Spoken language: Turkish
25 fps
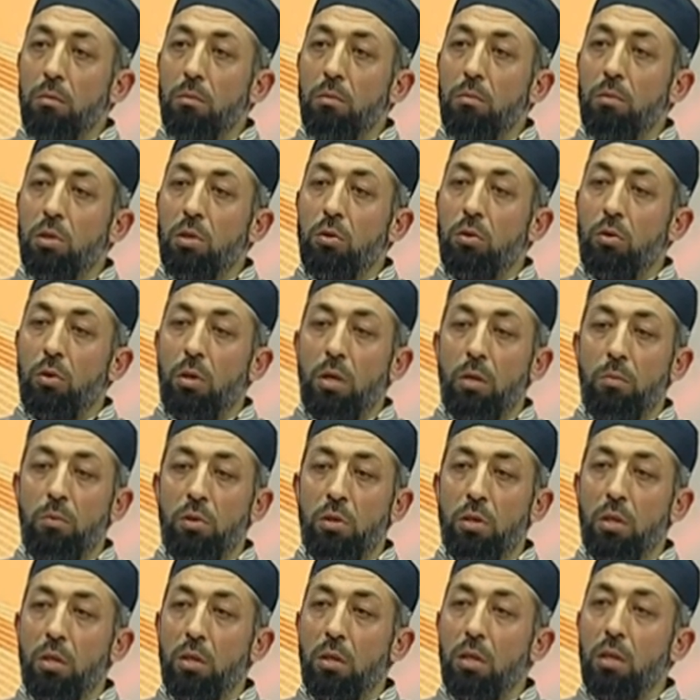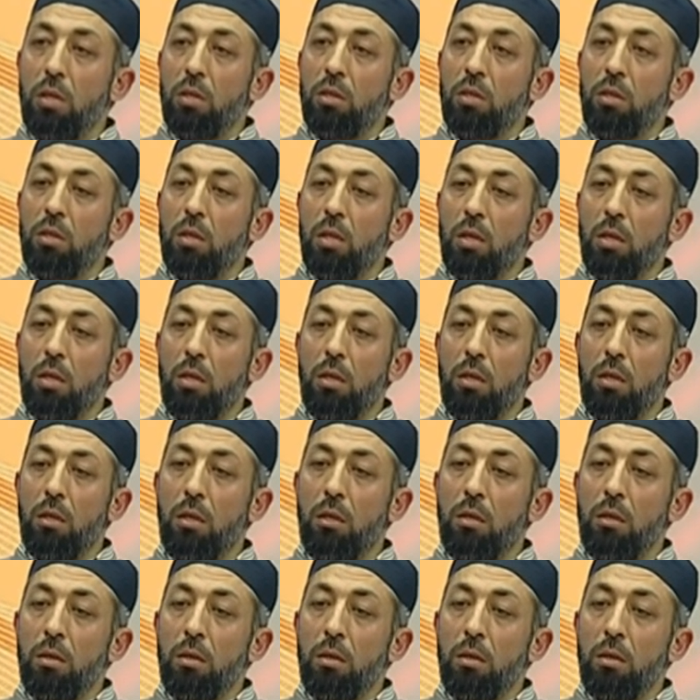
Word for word: Biz öyle bir şey değil şimdiye kadar.